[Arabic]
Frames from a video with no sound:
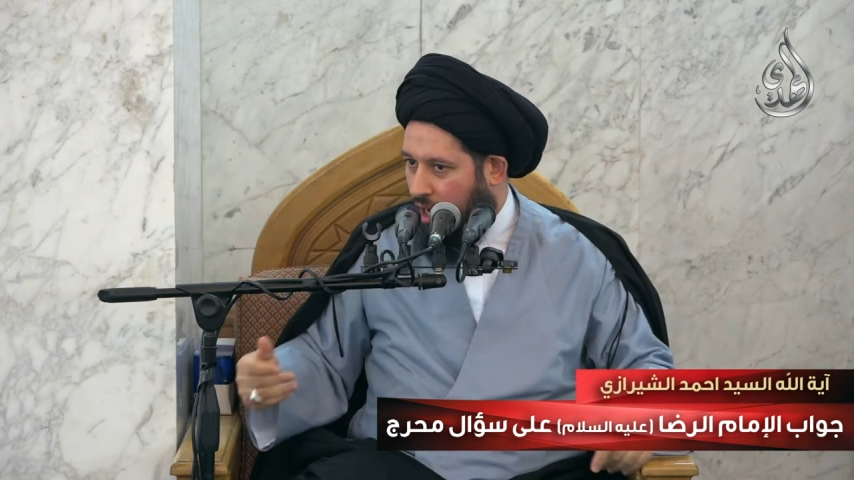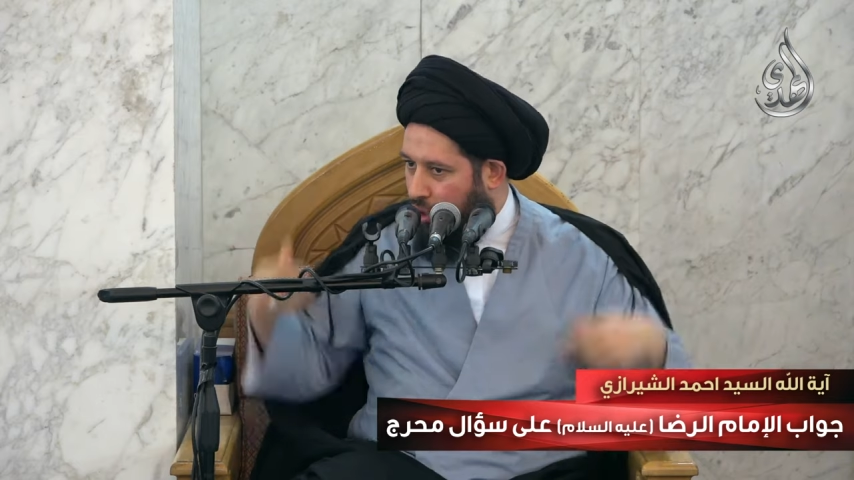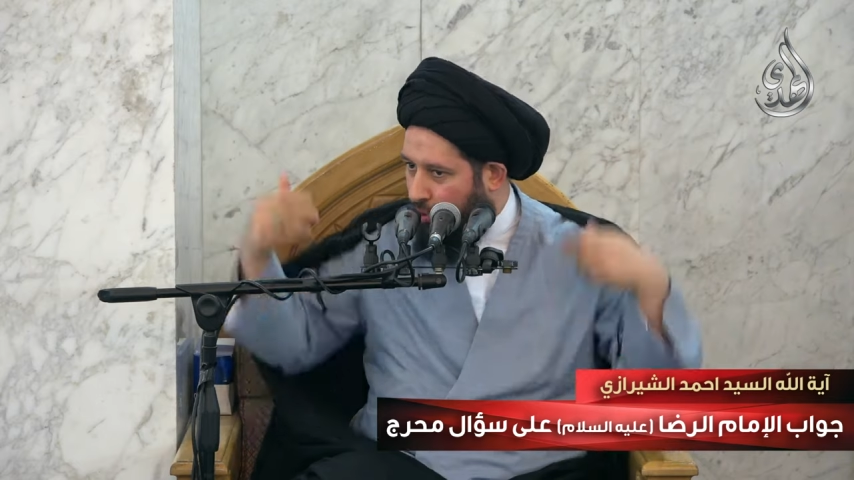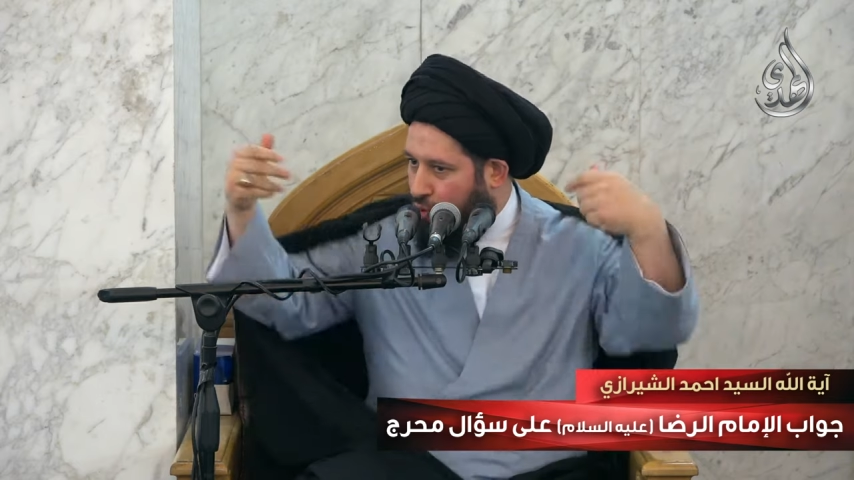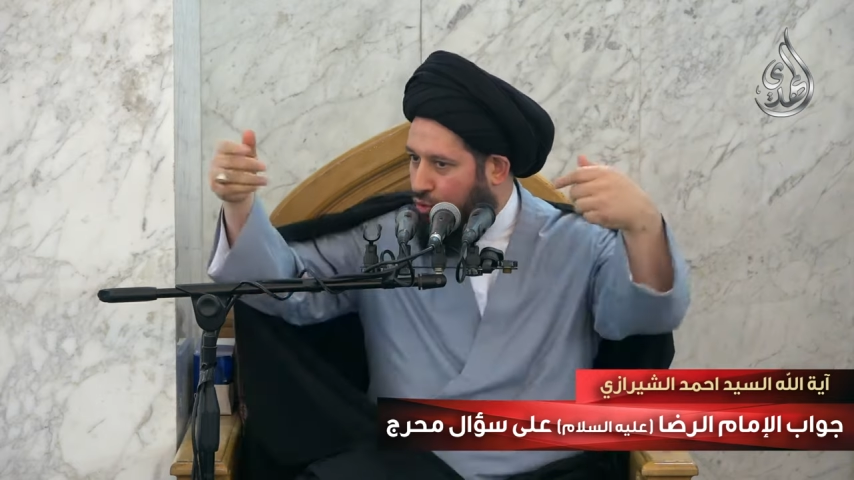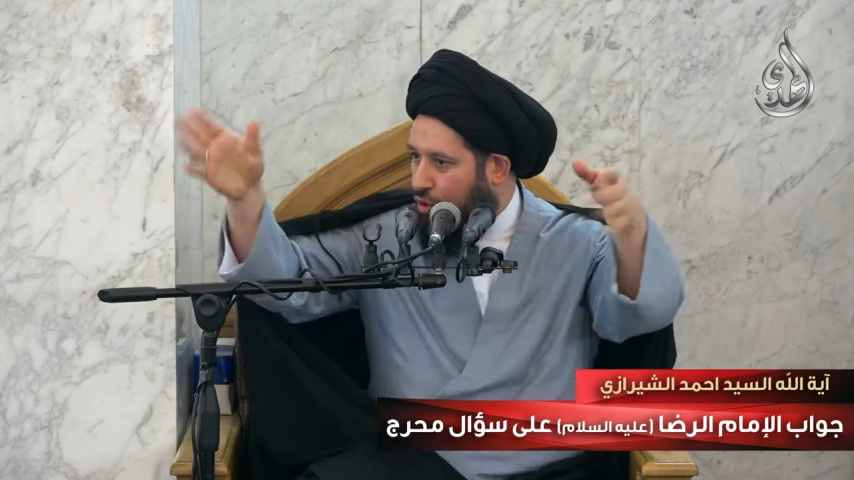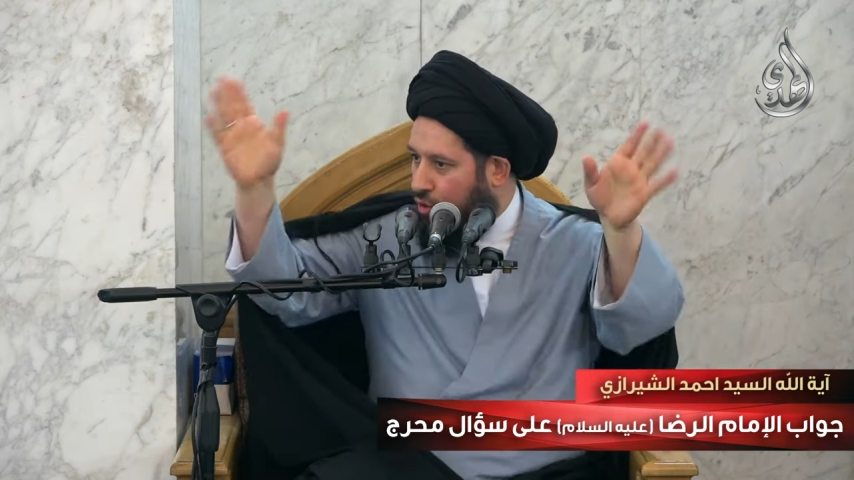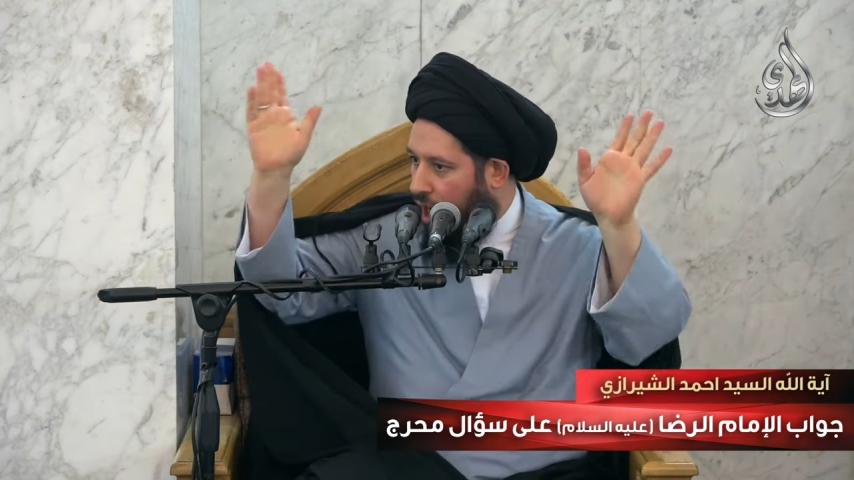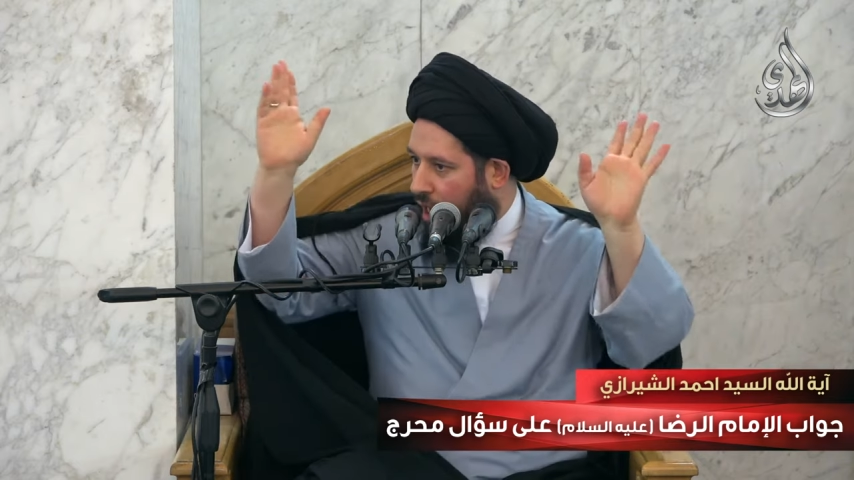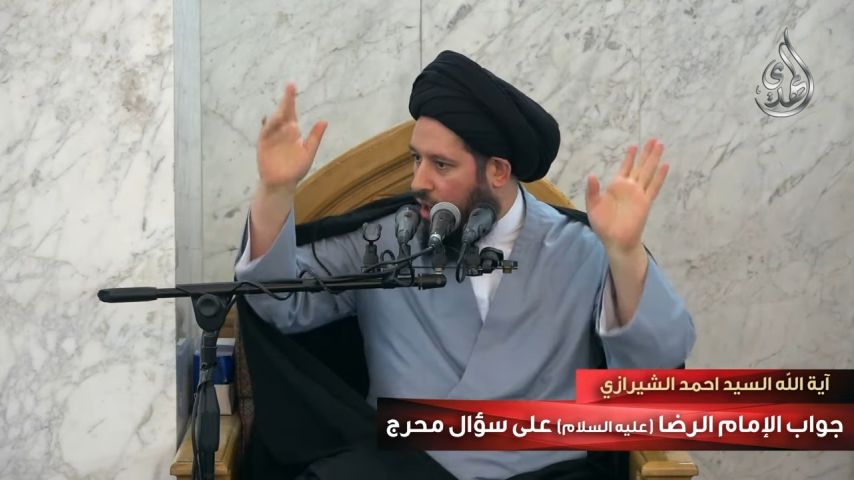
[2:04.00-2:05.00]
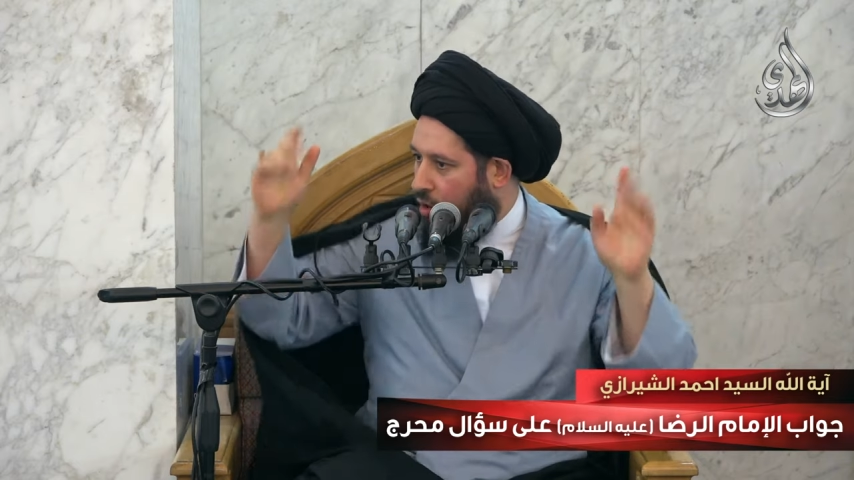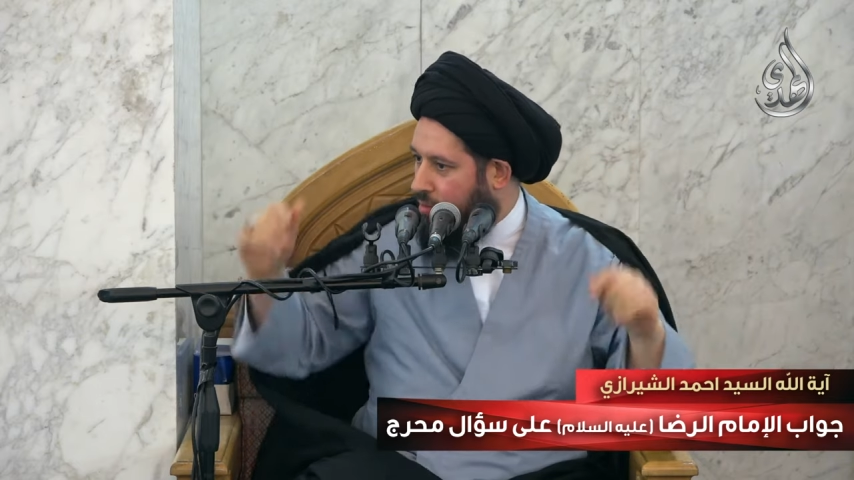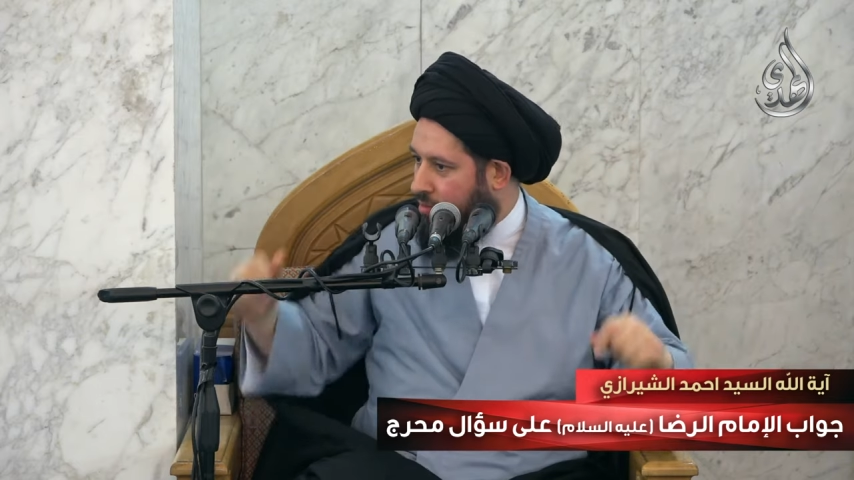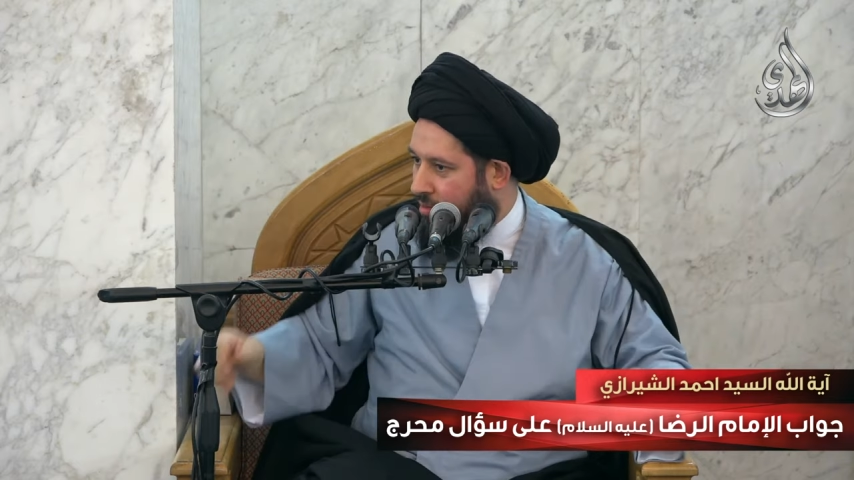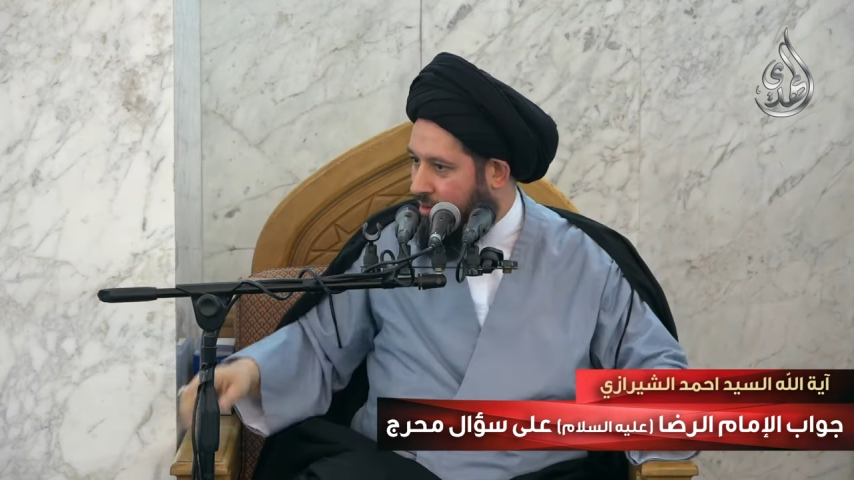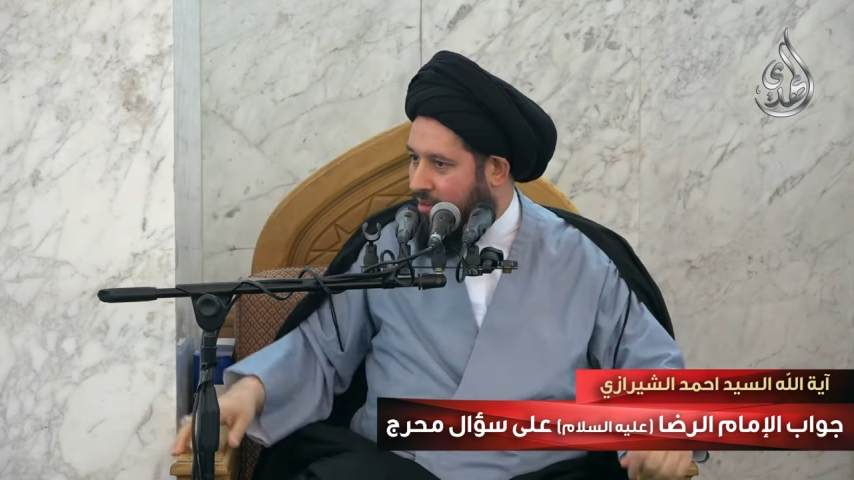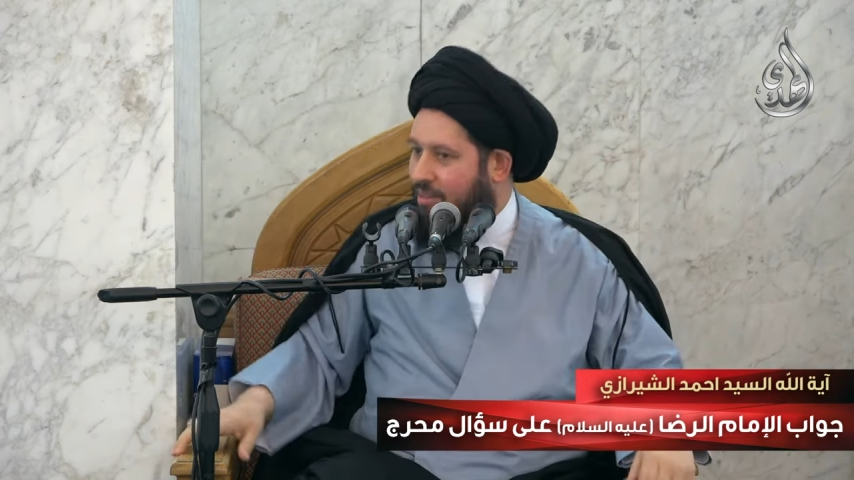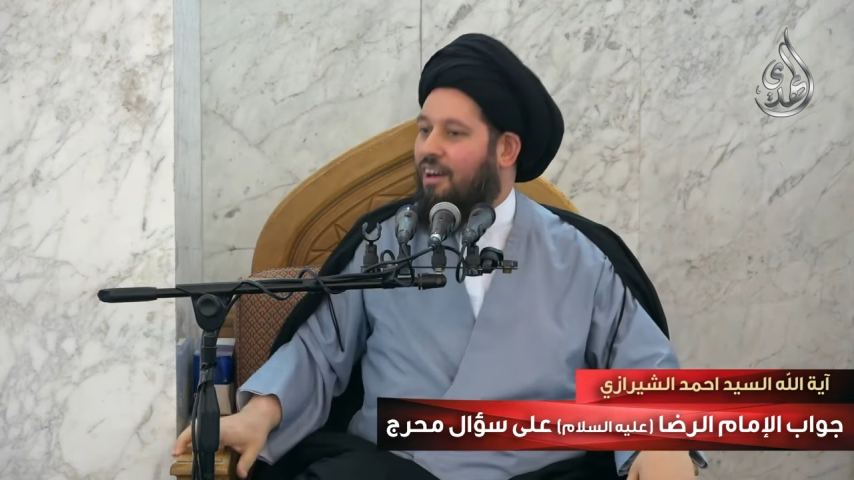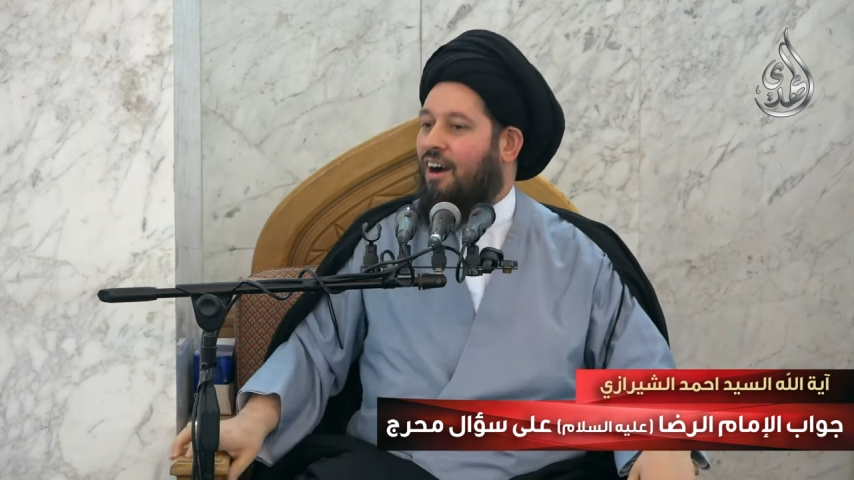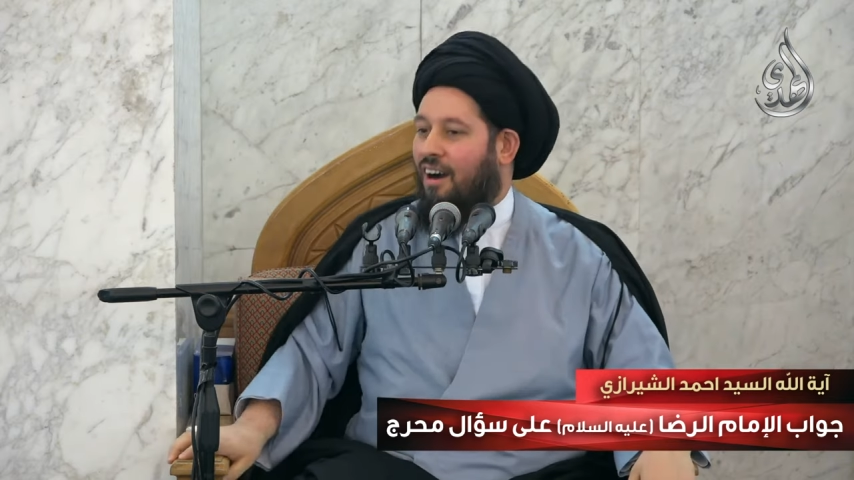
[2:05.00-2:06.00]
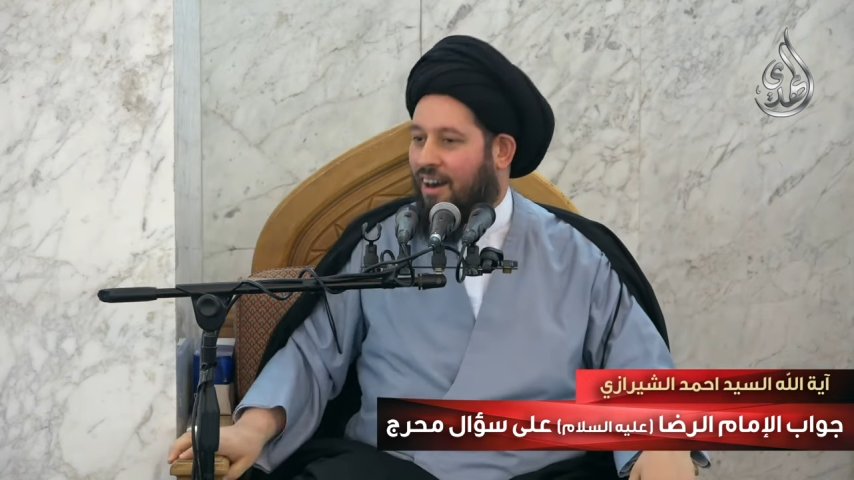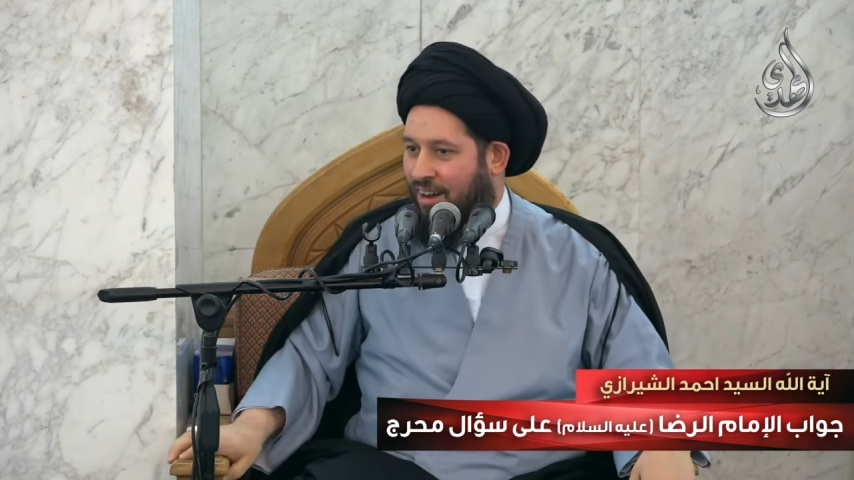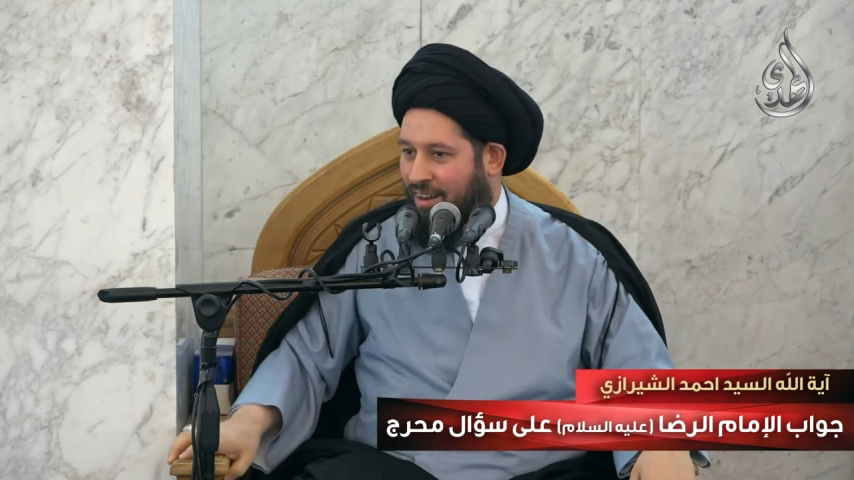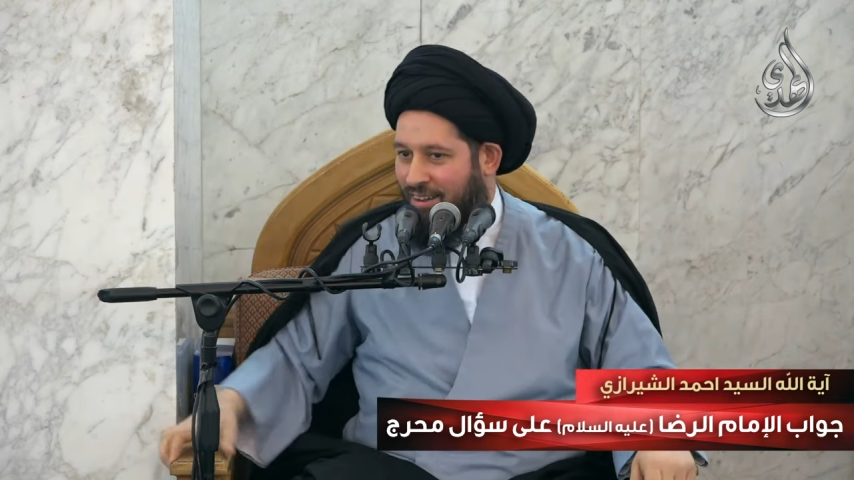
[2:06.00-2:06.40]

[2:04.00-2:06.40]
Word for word: الأمور كلها لهم لا